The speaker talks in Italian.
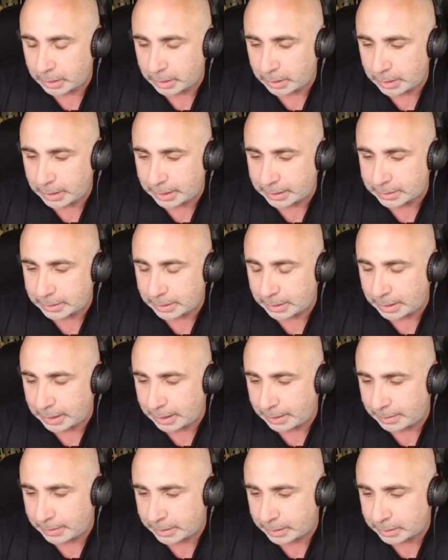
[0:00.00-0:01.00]
la,
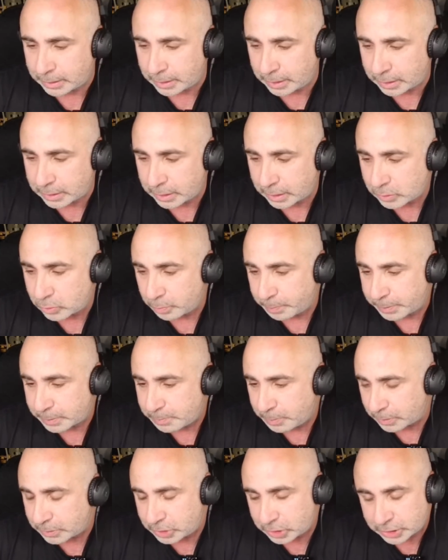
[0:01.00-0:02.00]
la, la, la,
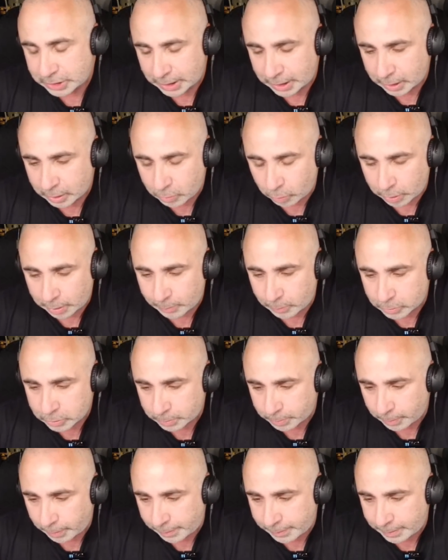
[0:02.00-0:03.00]
Supersport ci sarà ancora molto
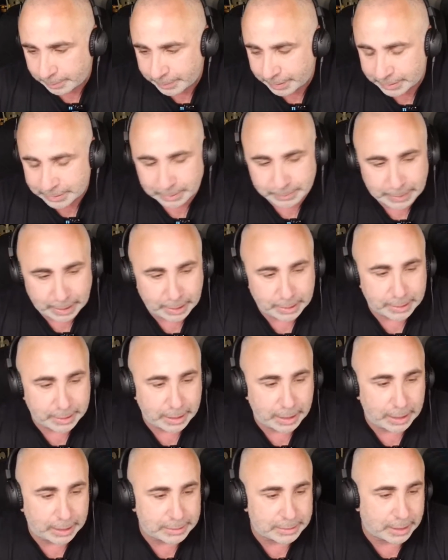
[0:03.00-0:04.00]
probabilmente, ma
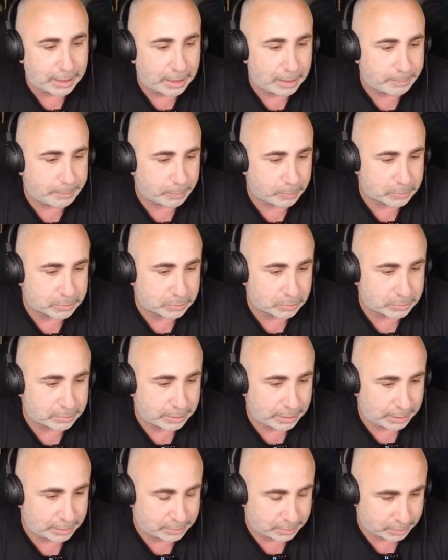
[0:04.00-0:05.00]
andrà al posto
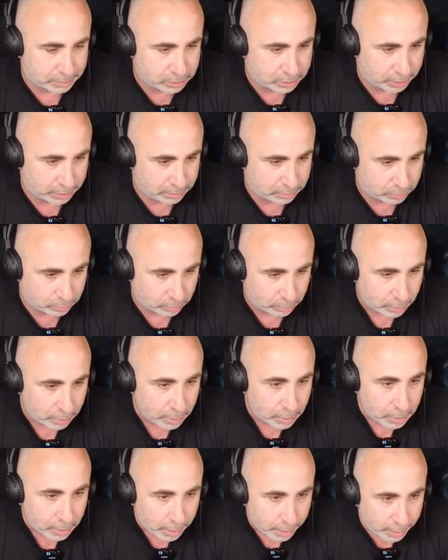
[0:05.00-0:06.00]
della 300.
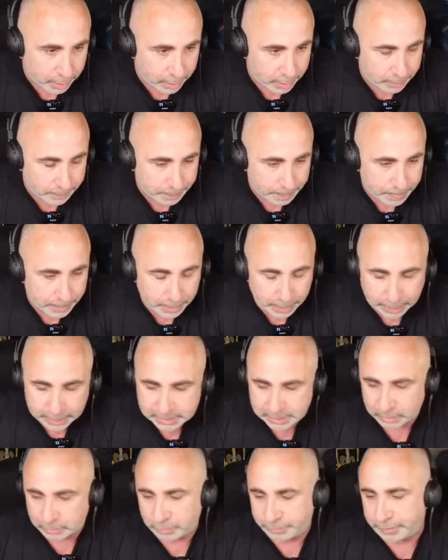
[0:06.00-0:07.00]
Ehm, è
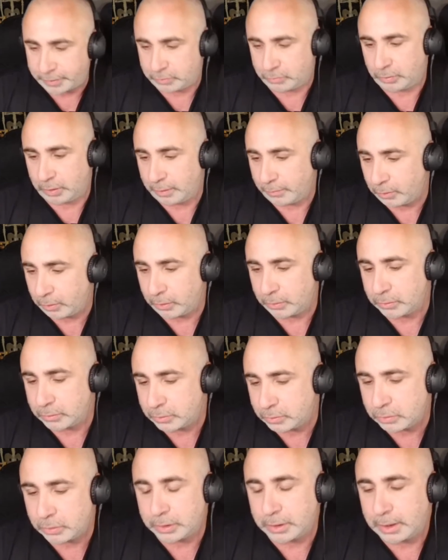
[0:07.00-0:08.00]
stato fatto un lavoro, uno
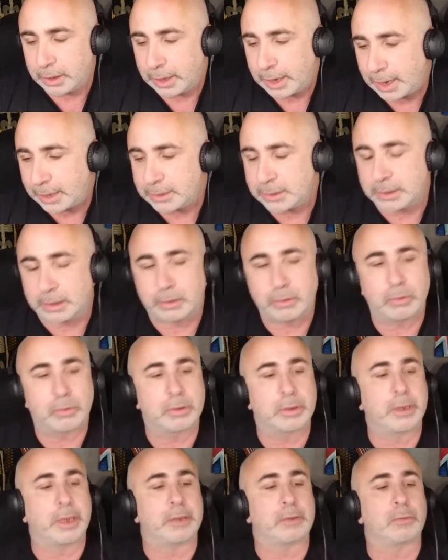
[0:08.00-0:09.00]
studio di analisi con
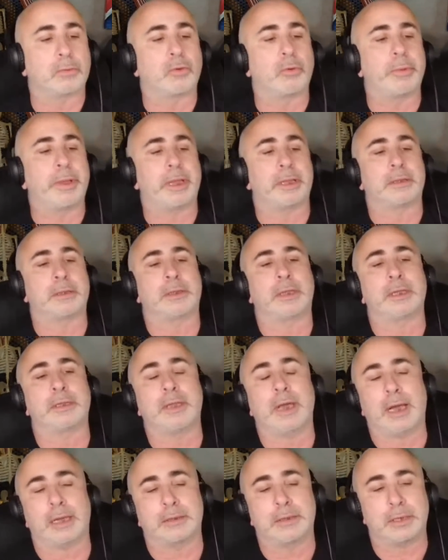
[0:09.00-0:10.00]
dei documenti, dei
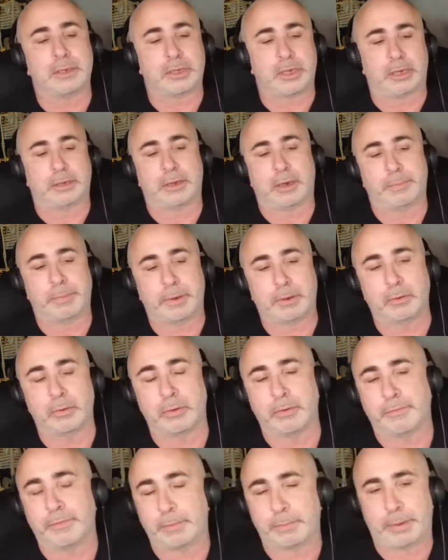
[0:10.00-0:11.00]
dati, eccetera, per
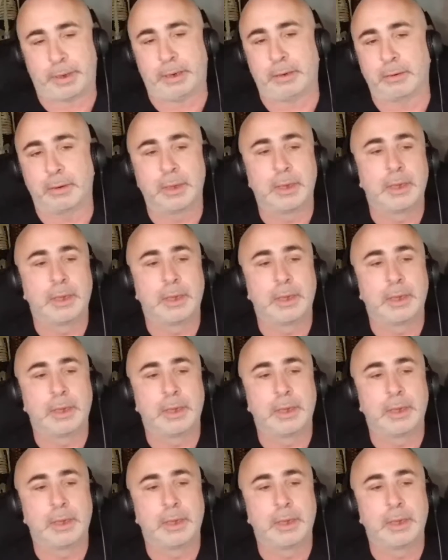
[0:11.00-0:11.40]
cui vi prego